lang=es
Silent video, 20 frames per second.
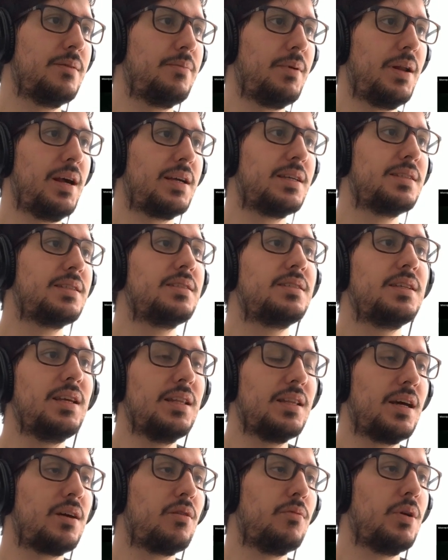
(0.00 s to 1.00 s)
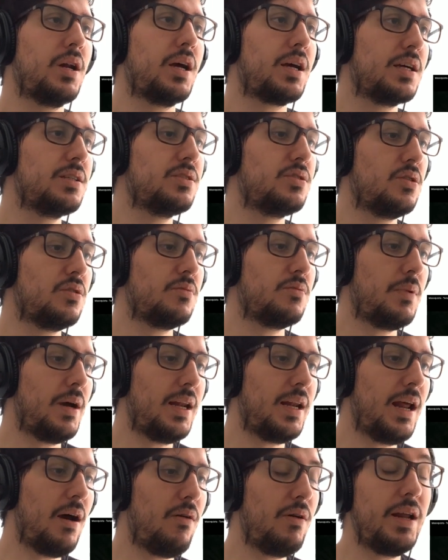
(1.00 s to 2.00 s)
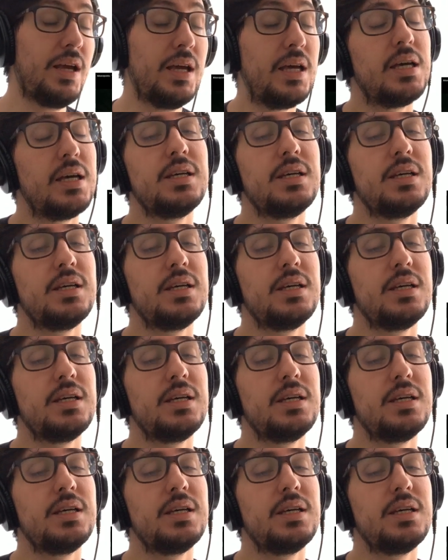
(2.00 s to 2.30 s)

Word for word: para que se sienta como una canción bailable.